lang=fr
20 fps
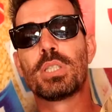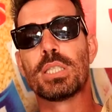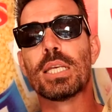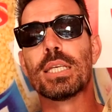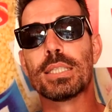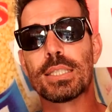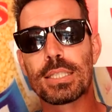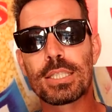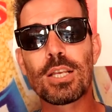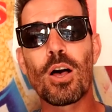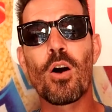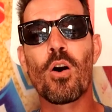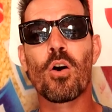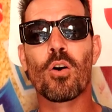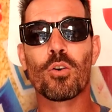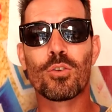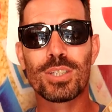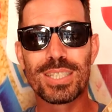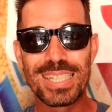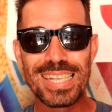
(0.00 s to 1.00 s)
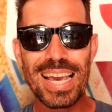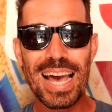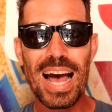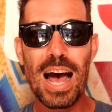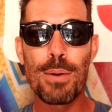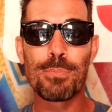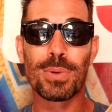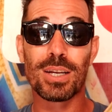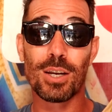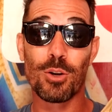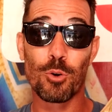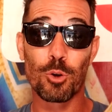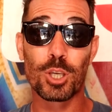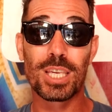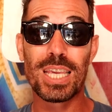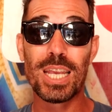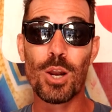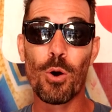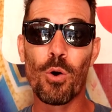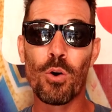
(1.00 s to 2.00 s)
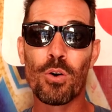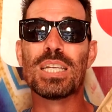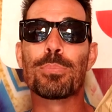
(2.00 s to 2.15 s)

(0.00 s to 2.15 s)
C'est 110 dirhams le kilo.